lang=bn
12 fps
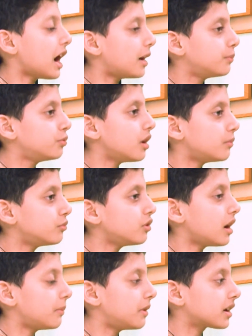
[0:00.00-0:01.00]
আবু আম্মু
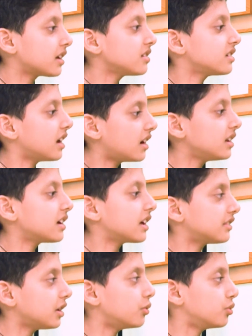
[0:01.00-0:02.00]
আমাকে সেহারি
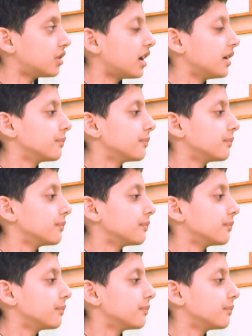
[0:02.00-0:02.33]
খেতে উঠায়